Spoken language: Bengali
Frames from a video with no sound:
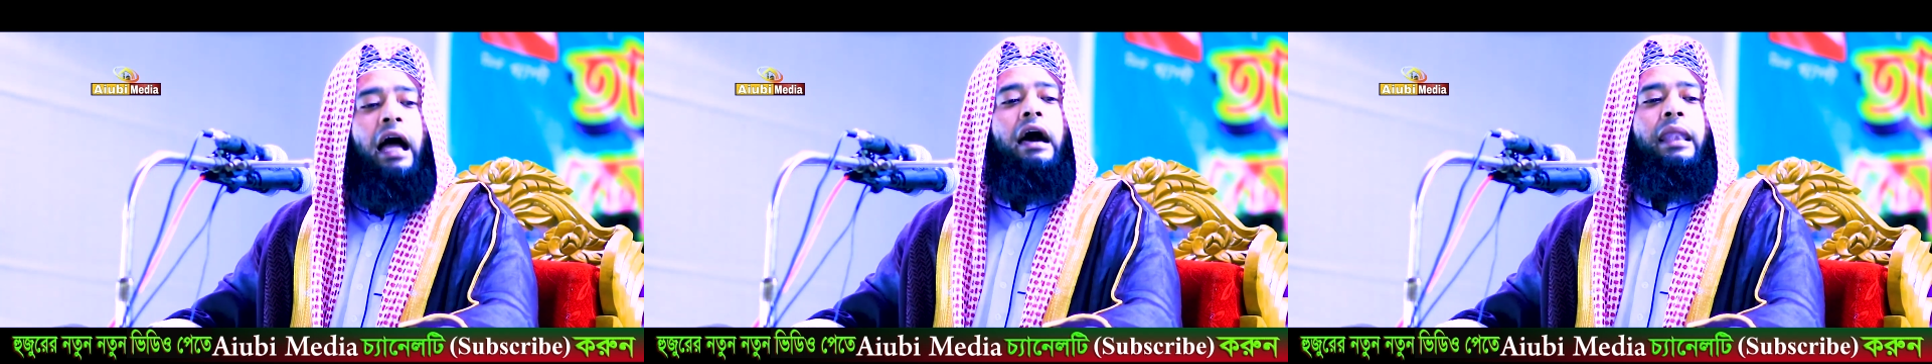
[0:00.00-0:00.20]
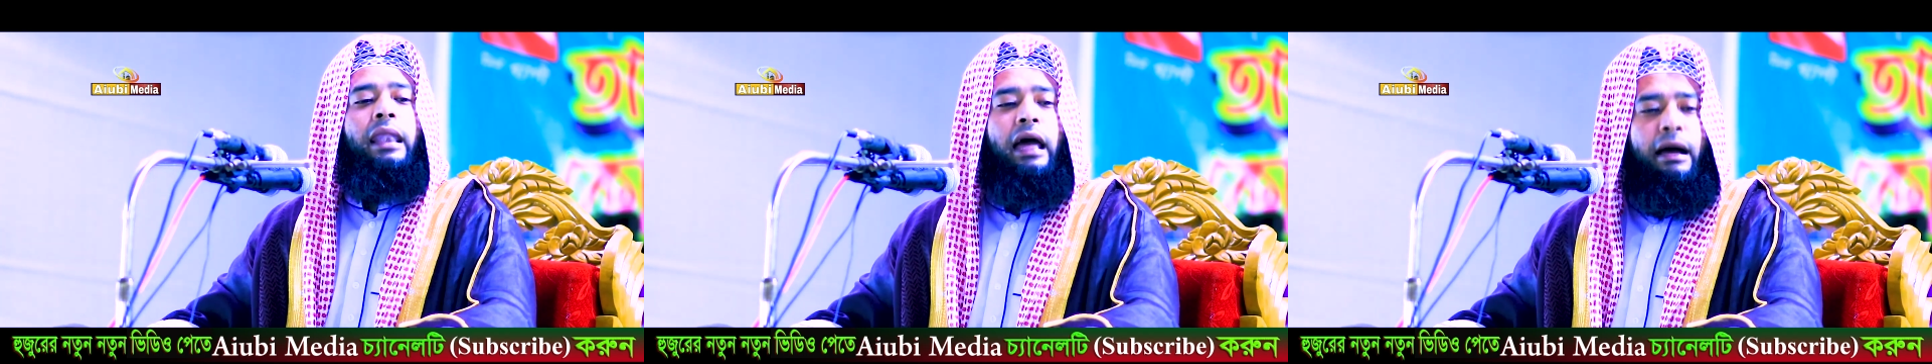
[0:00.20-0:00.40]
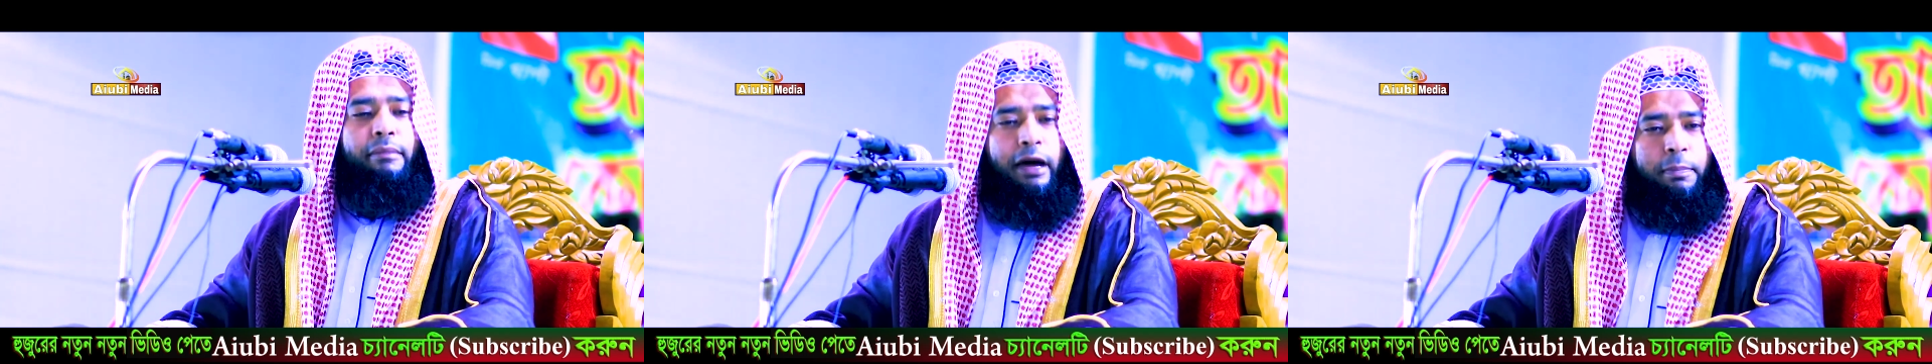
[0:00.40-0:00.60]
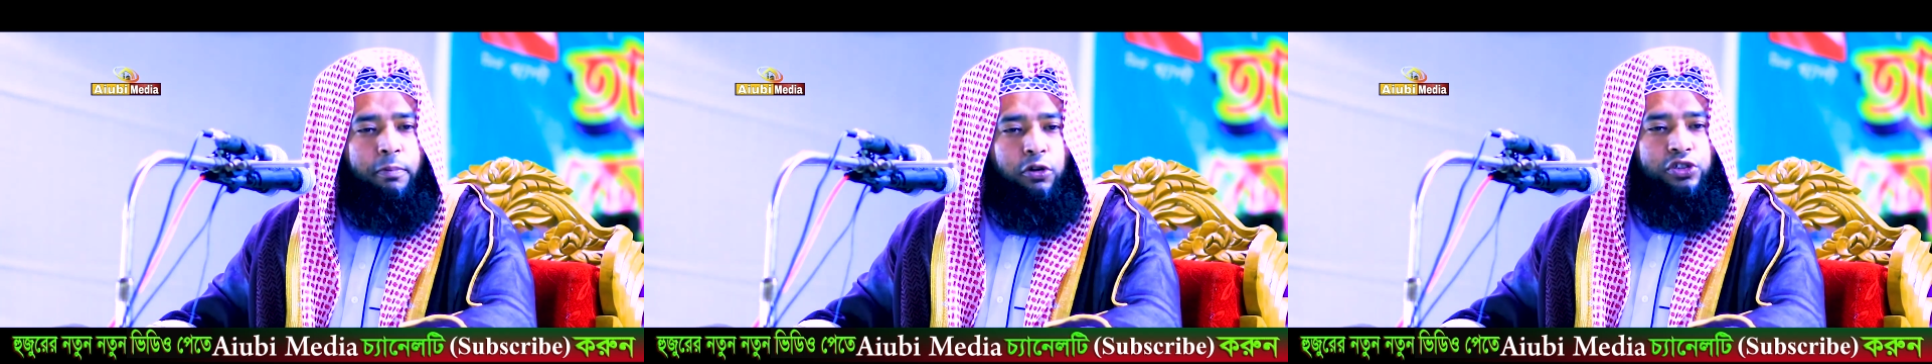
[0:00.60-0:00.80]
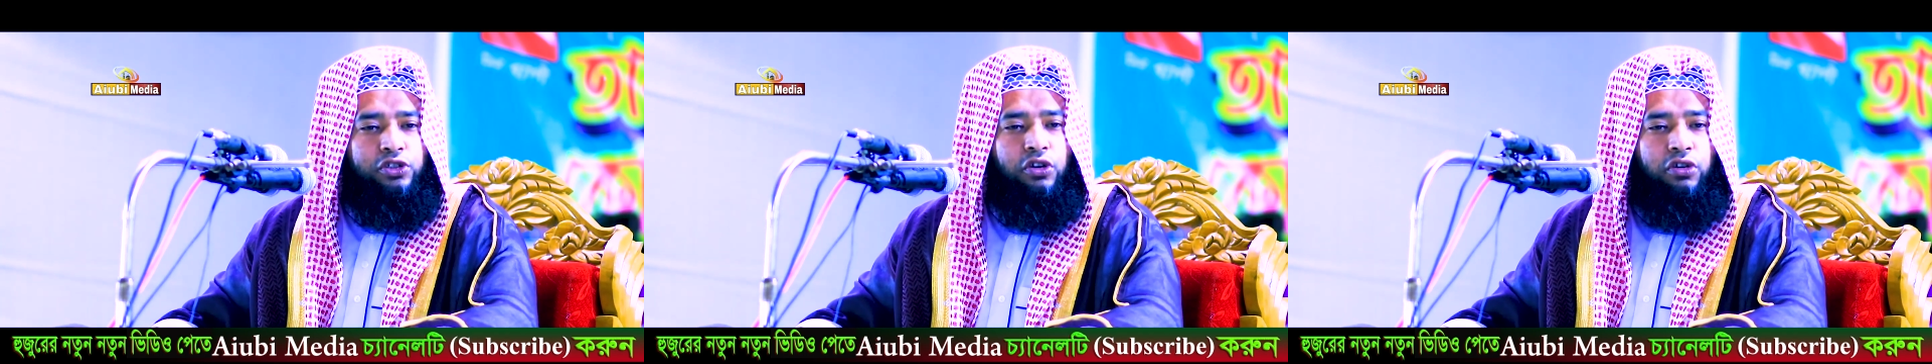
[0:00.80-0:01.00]
আল্লাহ আবার
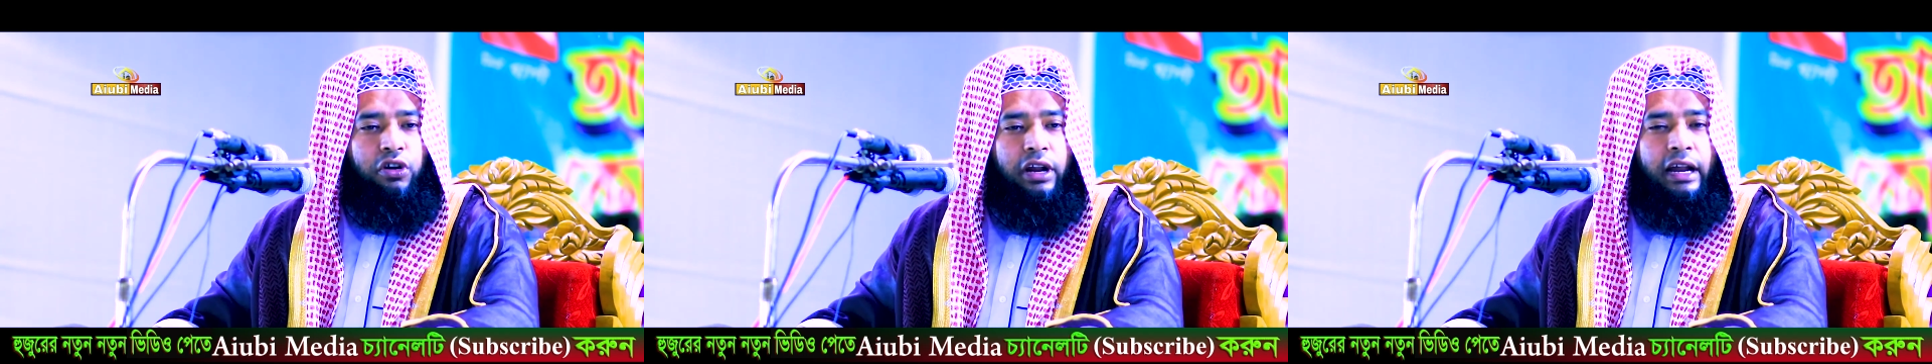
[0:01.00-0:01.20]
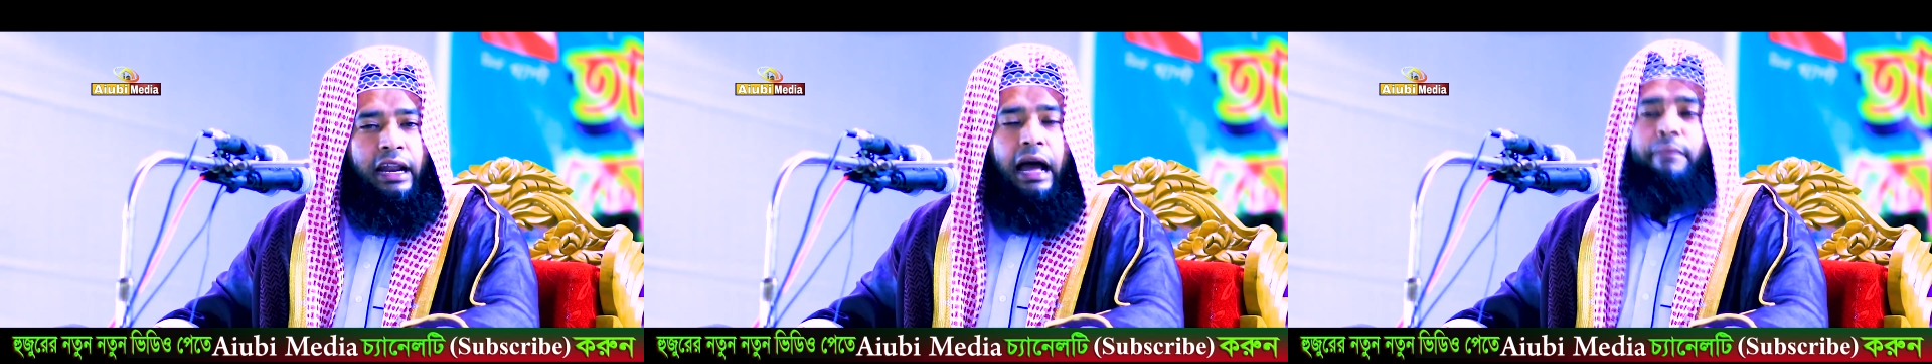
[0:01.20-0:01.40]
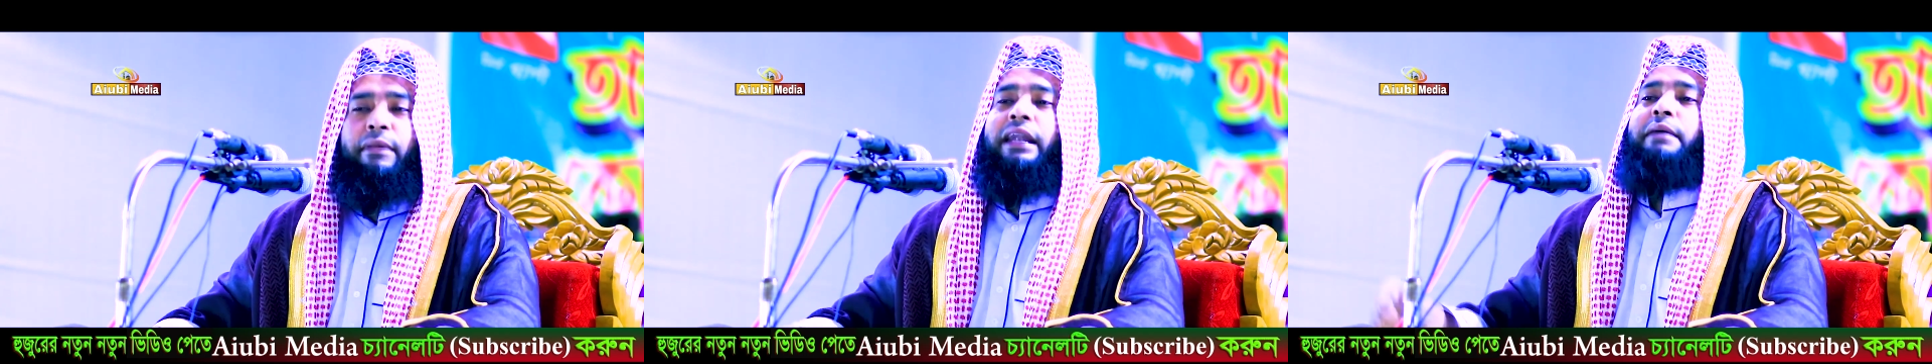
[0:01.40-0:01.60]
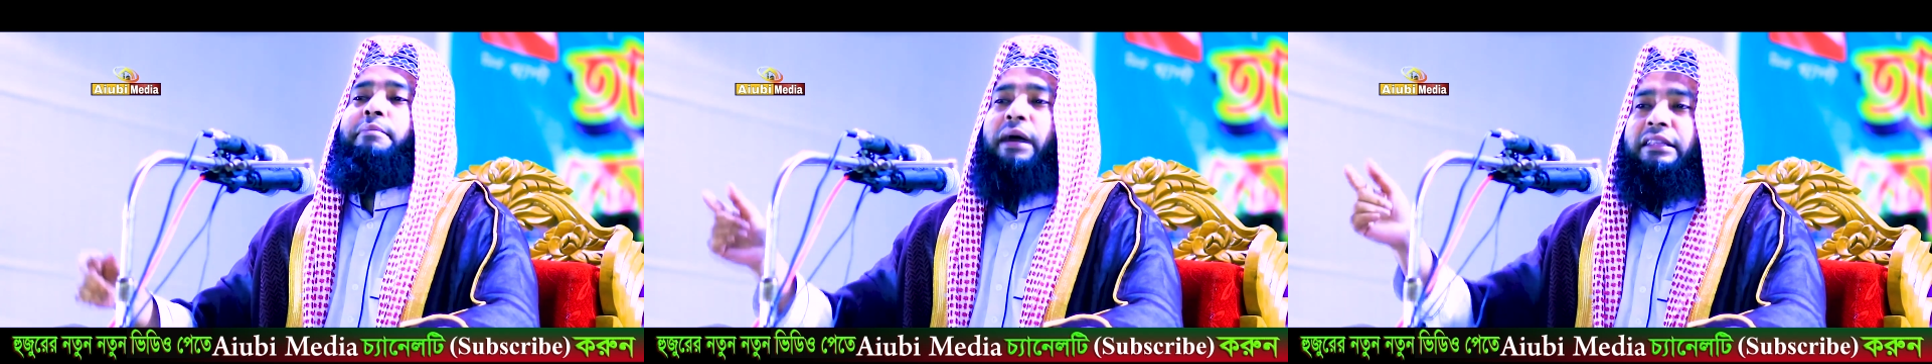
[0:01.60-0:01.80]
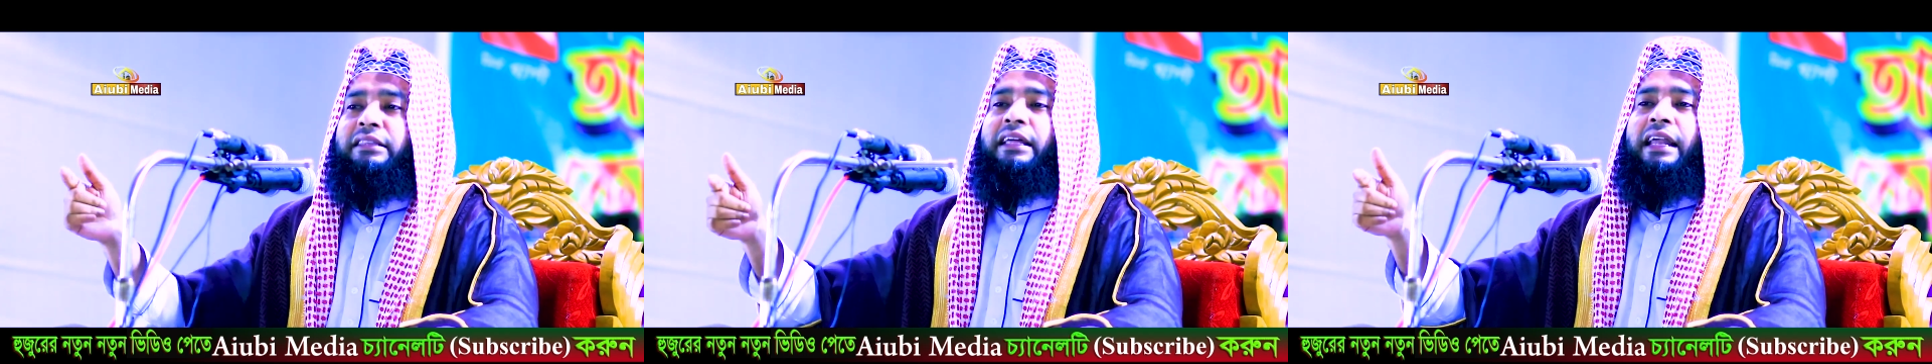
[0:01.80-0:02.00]
প্রশ্ন করেন আমার এই
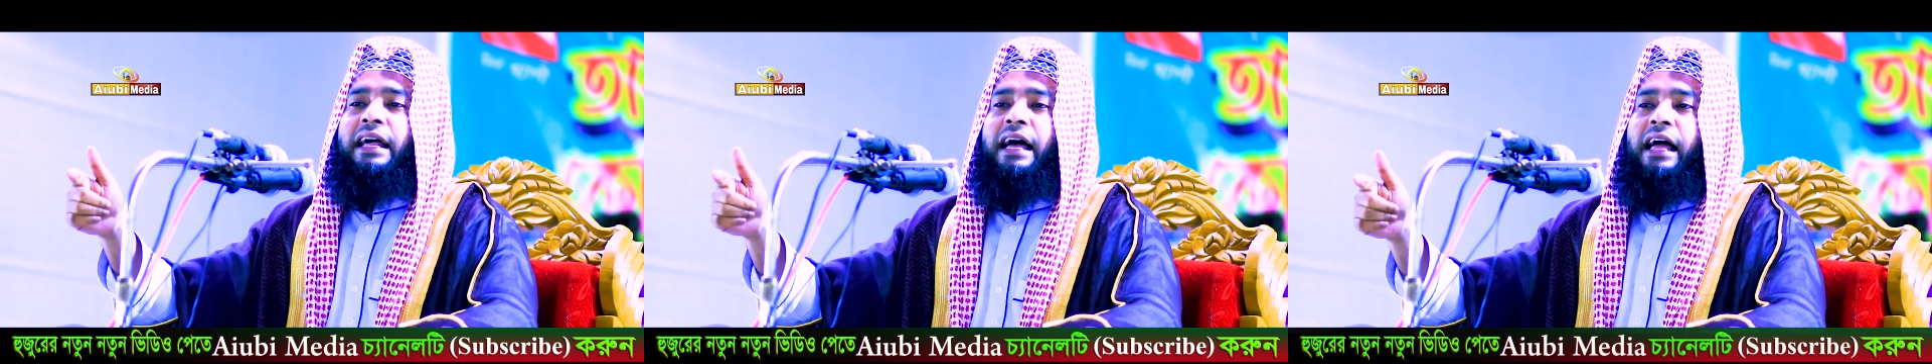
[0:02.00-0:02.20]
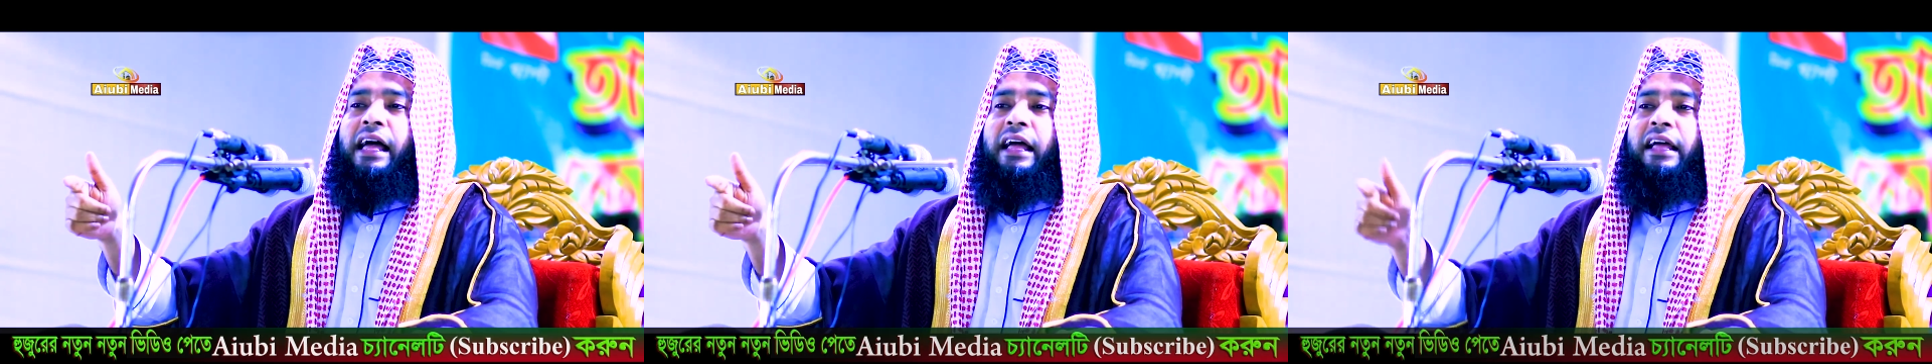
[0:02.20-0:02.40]
বান্দারা